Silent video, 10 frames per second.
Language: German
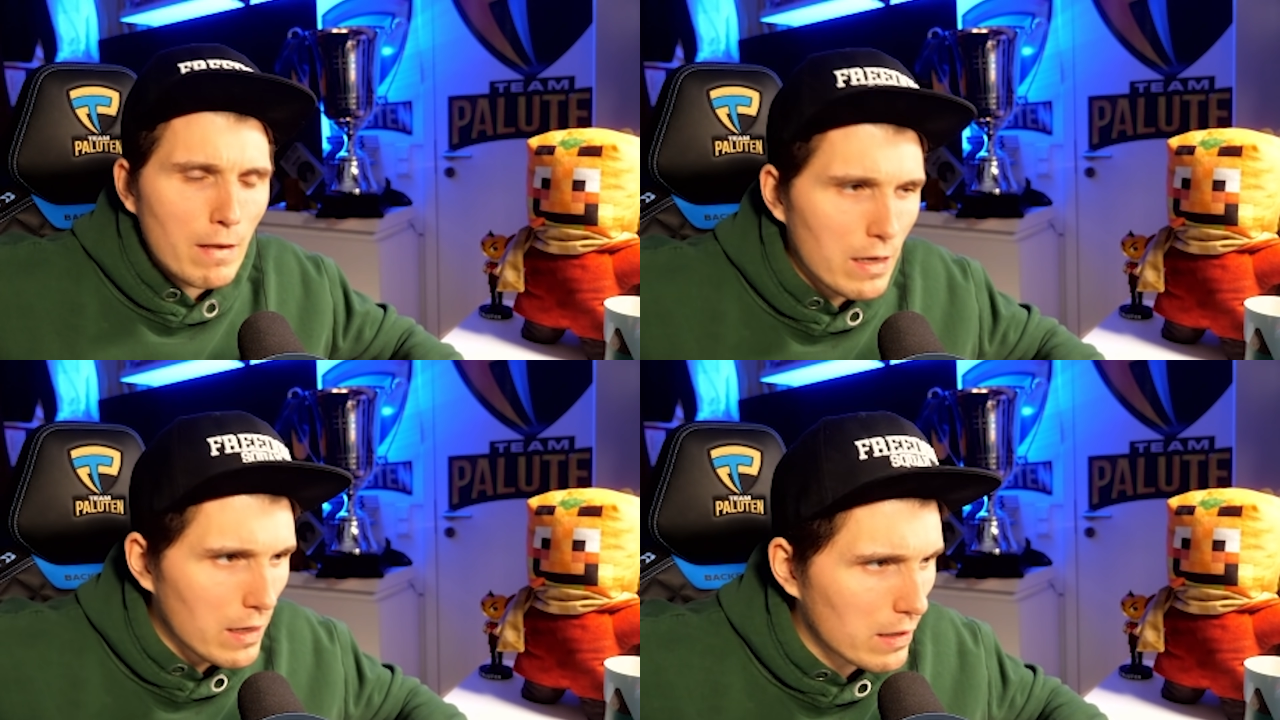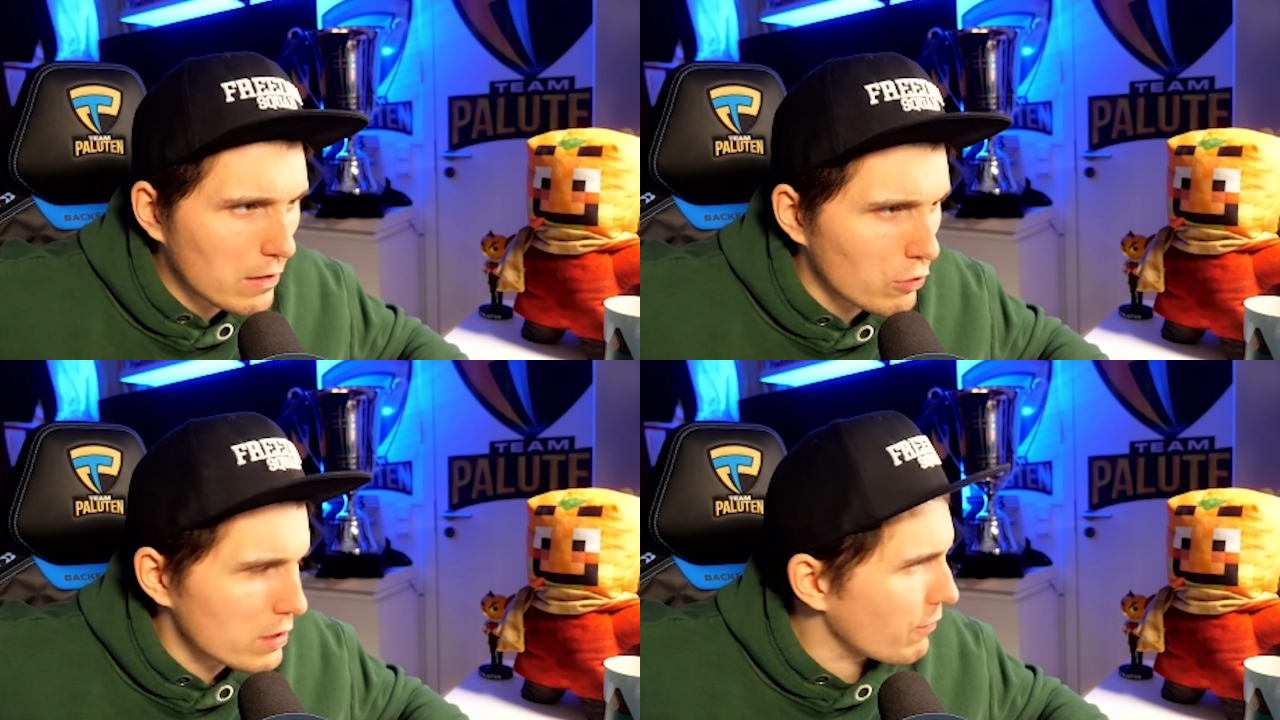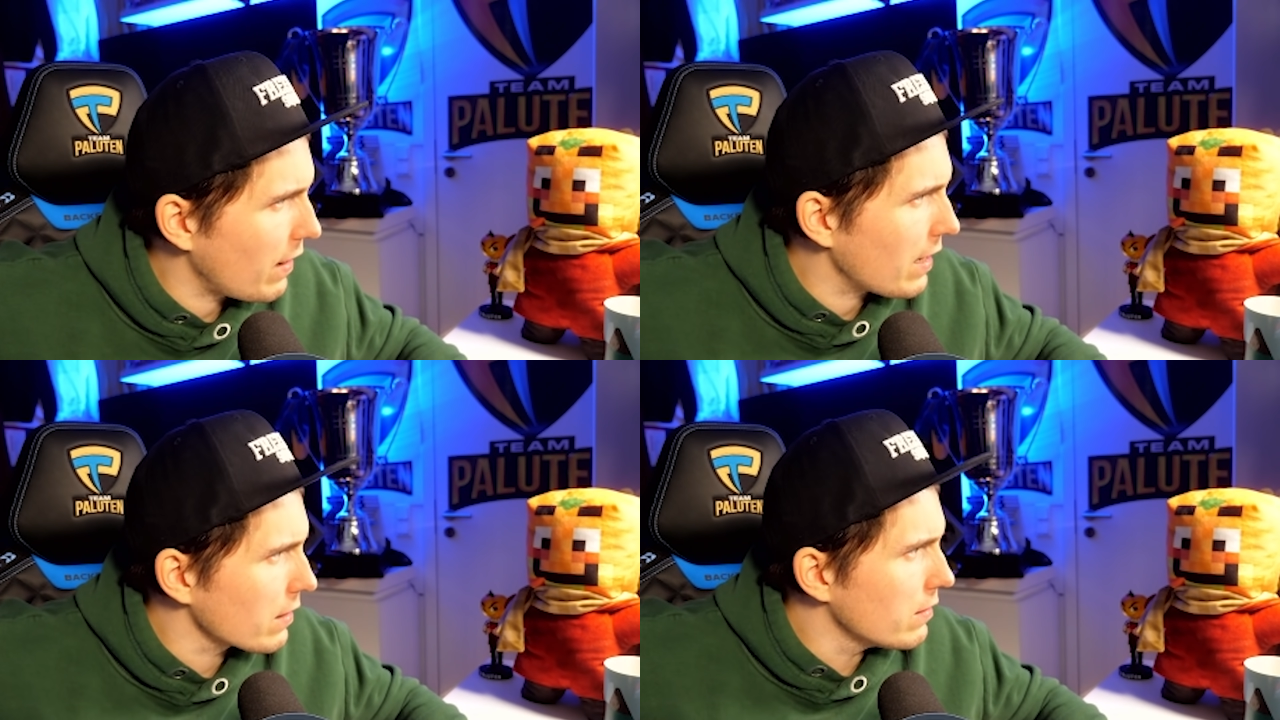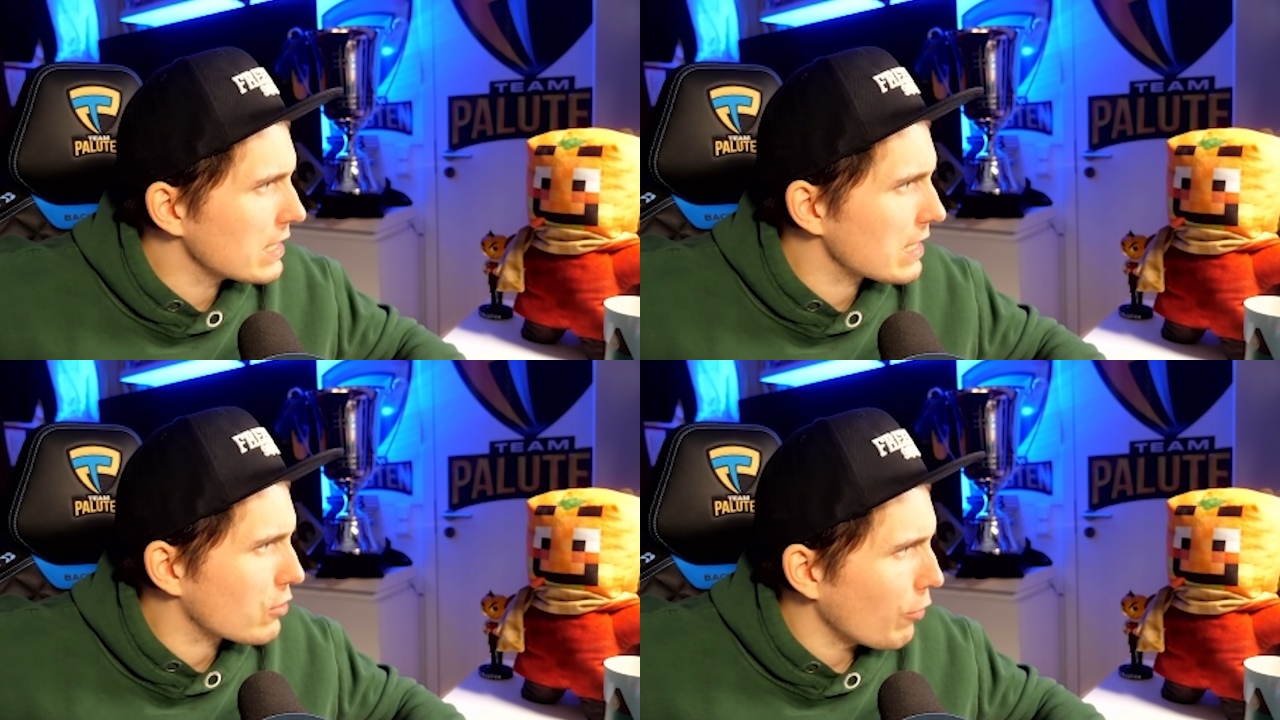Äh, kurze Frage.
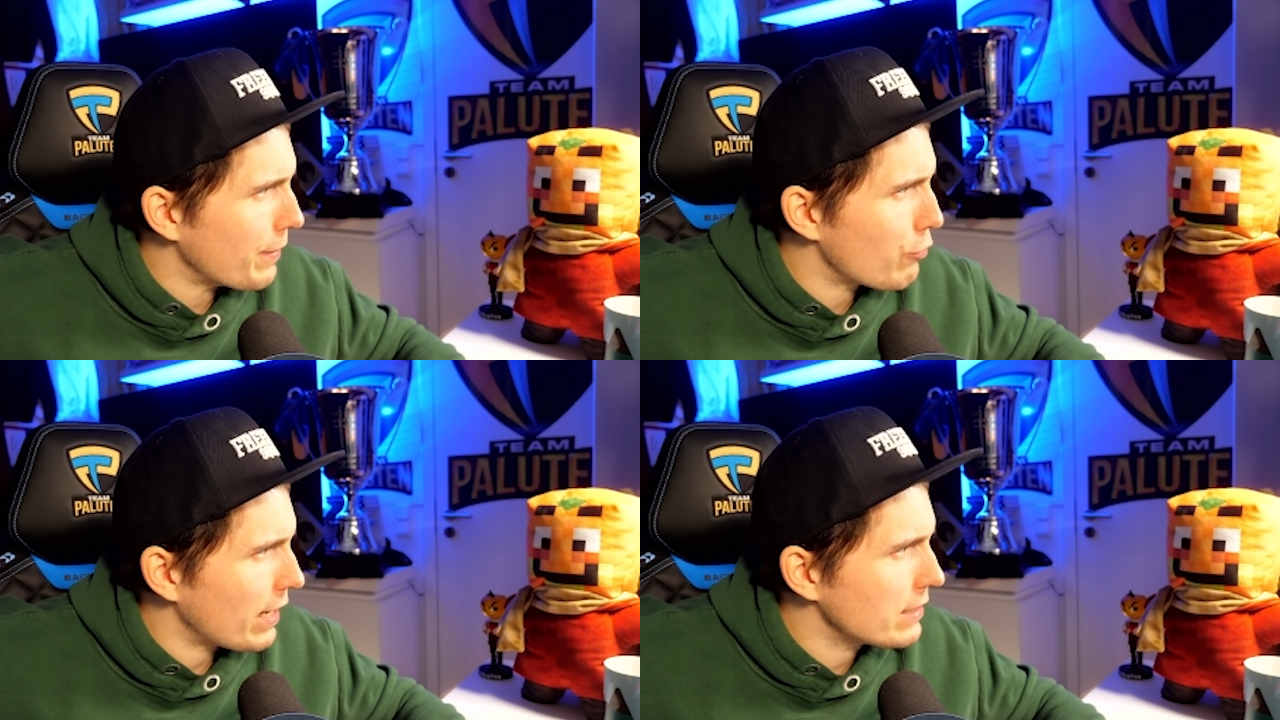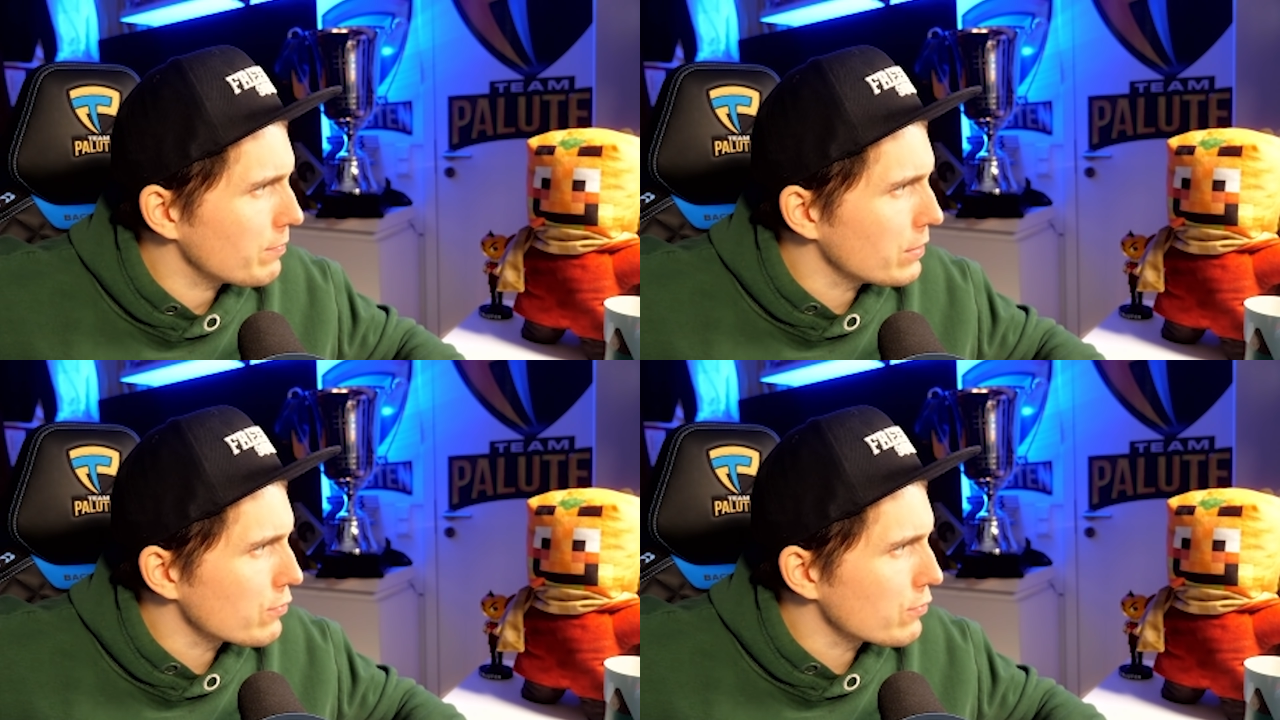Ist es Copyrighted